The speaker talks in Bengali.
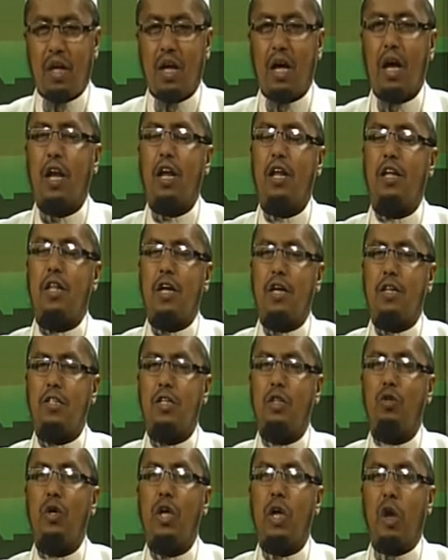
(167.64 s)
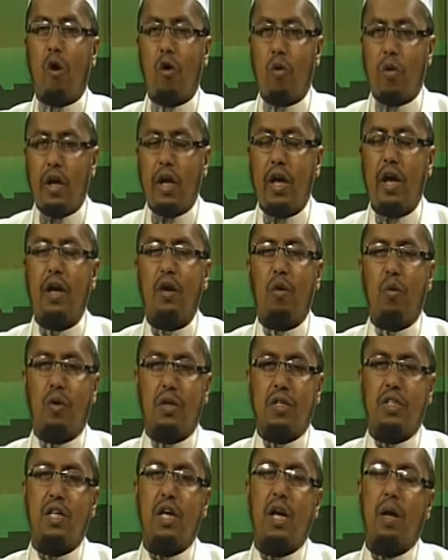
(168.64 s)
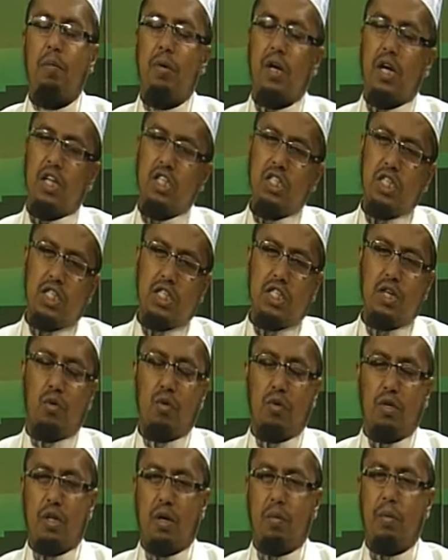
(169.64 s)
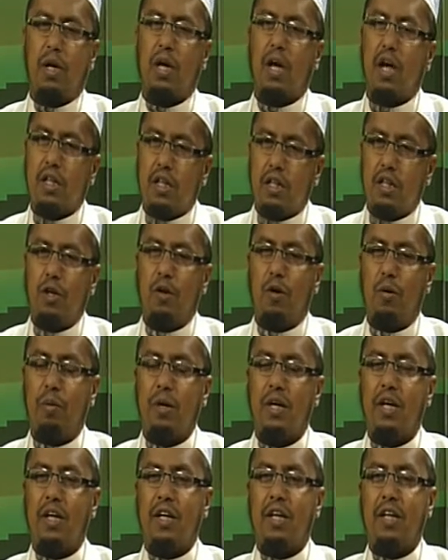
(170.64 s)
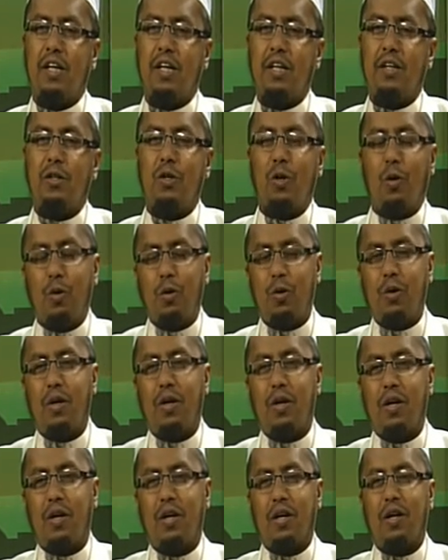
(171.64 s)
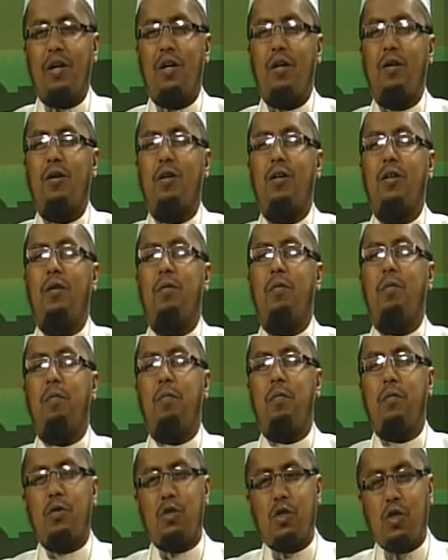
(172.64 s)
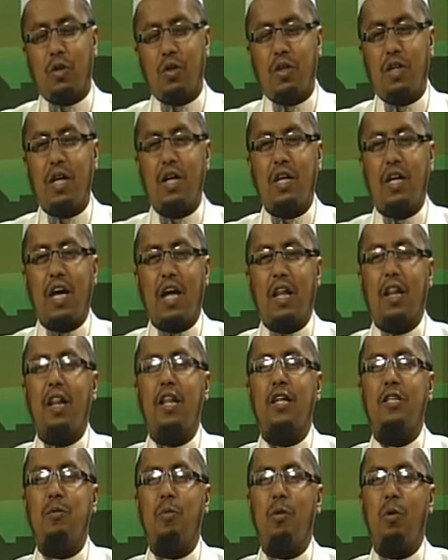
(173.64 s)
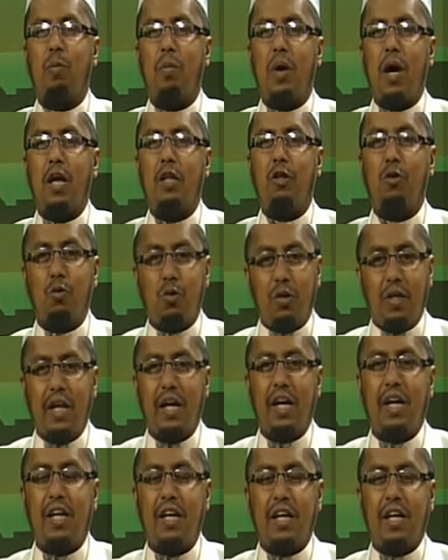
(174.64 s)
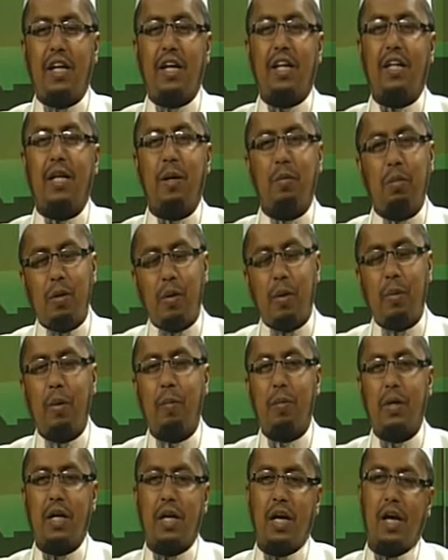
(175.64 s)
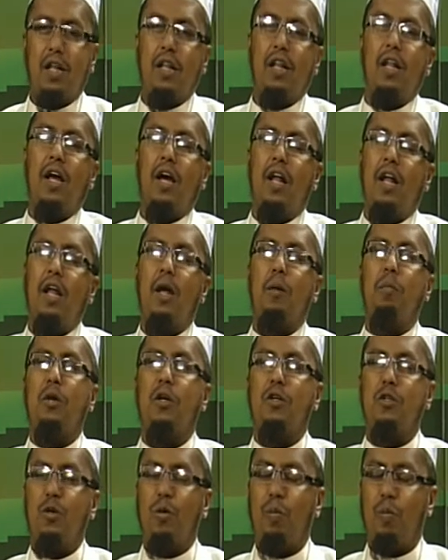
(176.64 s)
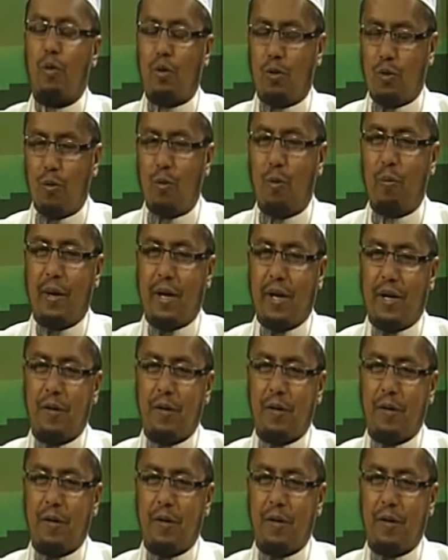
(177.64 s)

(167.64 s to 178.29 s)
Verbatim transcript: আল্লাহ তালা যেহেতু এই অঙ্গীকার করেছেন আপনাকে চেষ্টা করতে হবে কাঁদতে হবে তখন সন্তান কাঁদলে যেমন মা দুধ দেন তেমনিভাবে আপনি কাঁদলে আল্লাহ আপনার জন্য পথ খুলবেন